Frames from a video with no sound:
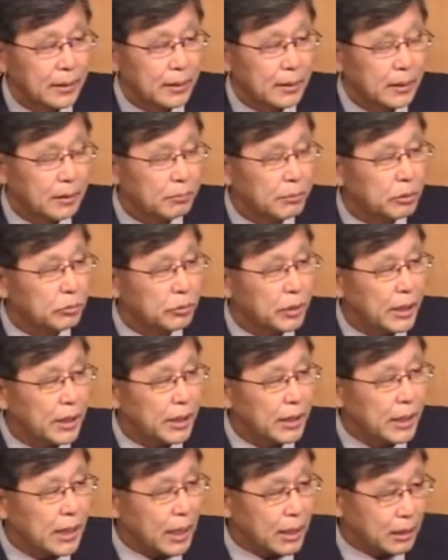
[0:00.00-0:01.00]
여러분도 우리
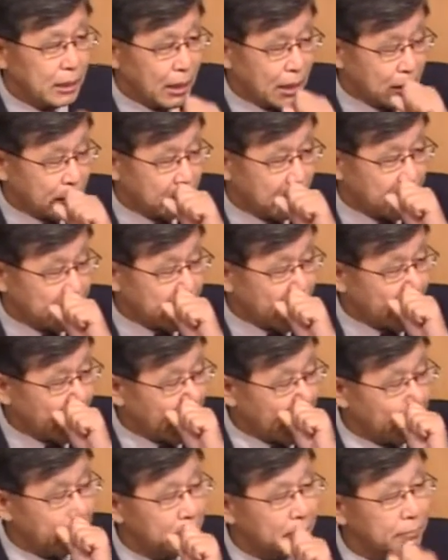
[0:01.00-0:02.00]
인간관계
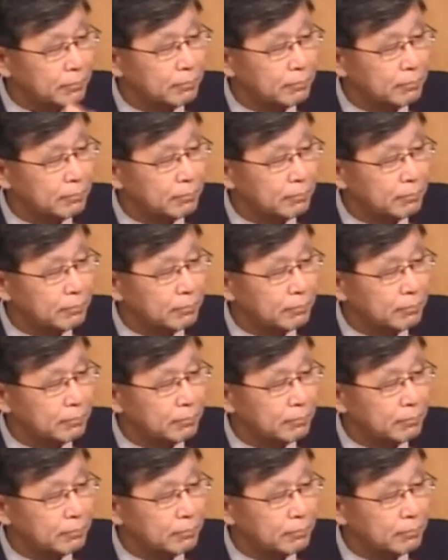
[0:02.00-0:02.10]
사귐